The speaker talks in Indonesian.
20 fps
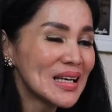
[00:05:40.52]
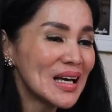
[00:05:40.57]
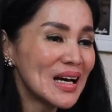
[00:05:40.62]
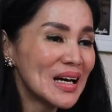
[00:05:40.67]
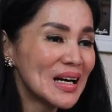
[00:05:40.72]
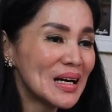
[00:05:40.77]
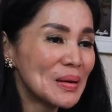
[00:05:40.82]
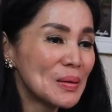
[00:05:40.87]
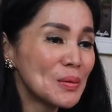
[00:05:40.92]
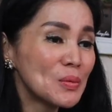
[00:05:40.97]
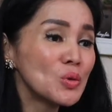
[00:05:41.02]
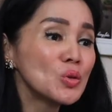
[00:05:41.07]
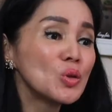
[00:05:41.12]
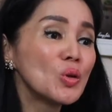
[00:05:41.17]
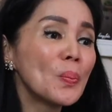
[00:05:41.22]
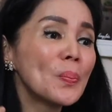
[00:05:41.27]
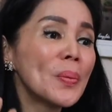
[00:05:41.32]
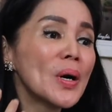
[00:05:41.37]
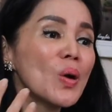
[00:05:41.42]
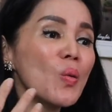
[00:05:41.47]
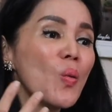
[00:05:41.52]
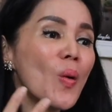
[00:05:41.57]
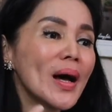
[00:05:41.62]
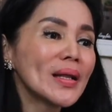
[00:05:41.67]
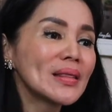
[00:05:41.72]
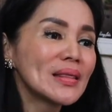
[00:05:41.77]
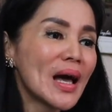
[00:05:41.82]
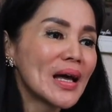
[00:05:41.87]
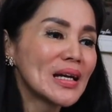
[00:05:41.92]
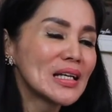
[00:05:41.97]
uh, untuk
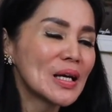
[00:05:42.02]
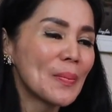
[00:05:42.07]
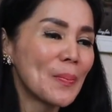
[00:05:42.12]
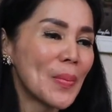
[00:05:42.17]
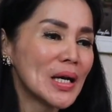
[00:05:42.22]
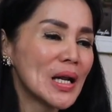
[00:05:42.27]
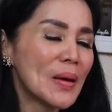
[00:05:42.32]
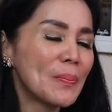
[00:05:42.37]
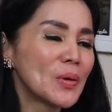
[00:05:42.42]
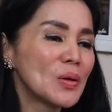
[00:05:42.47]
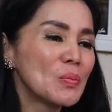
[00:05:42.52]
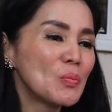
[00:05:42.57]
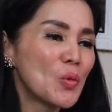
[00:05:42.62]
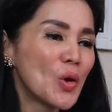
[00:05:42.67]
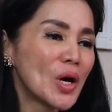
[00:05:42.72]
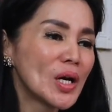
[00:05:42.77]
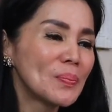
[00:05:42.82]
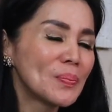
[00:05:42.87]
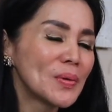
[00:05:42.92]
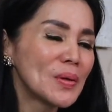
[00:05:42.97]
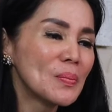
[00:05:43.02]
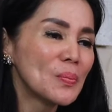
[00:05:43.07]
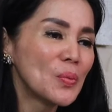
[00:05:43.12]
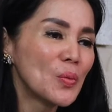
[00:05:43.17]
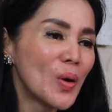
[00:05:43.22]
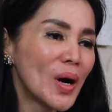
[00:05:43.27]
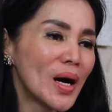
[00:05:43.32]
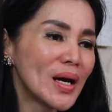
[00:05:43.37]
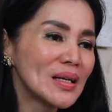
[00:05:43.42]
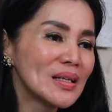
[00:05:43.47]
penguatan kepada
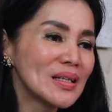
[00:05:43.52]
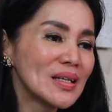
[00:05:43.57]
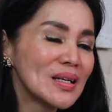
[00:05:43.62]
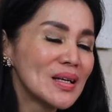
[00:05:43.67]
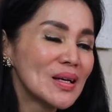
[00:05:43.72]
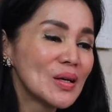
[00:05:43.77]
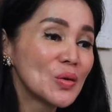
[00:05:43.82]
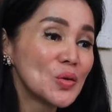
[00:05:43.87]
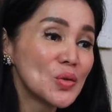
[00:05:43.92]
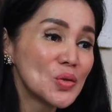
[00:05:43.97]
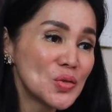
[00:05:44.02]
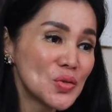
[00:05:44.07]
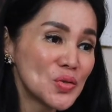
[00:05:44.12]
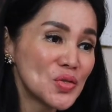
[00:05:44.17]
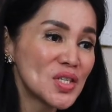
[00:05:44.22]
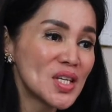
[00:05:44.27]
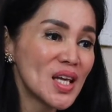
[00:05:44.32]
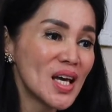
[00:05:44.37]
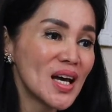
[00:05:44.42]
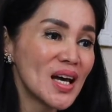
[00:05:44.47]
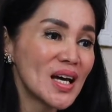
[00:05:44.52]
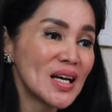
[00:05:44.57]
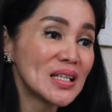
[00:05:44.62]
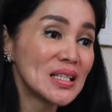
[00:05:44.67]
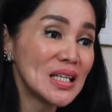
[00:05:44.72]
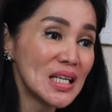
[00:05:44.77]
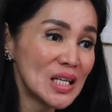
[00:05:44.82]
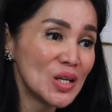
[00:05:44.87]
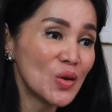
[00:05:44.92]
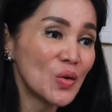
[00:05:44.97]
perempuan-perempuan khususnya
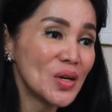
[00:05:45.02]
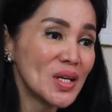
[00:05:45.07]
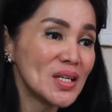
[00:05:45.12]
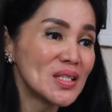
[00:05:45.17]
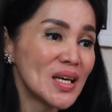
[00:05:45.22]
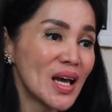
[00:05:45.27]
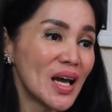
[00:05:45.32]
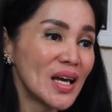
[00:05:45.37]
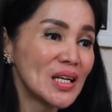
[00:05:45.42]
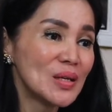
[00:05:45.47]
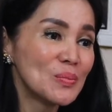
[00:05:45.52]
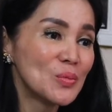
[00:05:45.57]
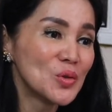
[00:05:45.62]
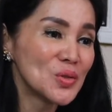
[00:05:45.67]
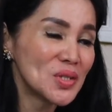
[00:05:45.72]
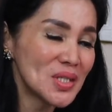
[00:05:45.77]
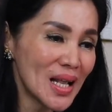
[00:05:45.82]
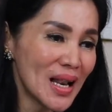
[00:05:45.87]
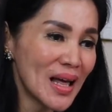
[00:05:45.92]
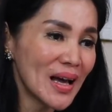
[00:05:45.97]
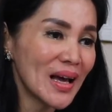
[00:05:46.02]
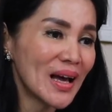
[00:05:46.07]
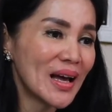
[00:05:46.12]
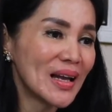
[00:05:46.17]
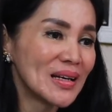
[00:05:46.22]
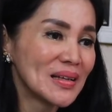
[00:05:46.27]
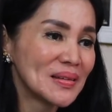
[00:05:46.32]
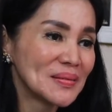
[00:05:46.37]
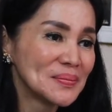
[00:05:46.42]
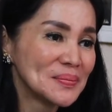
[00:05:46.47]
di Indonesia ini Bu?
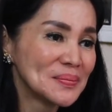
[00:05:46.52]
Silakan.